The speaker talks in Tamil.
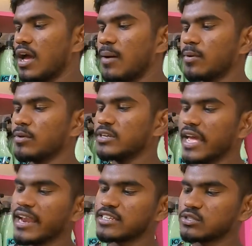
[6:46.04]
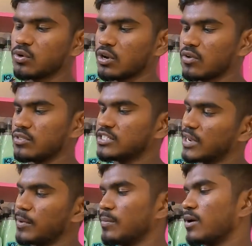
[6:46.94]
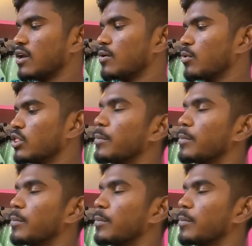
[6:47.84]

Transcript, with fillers: அப்புறம் நம்ம இந்த டயர் ரெஸ்டோரரை வந்து செக் பண்ணி பார்க்கலாம் ப்ரோ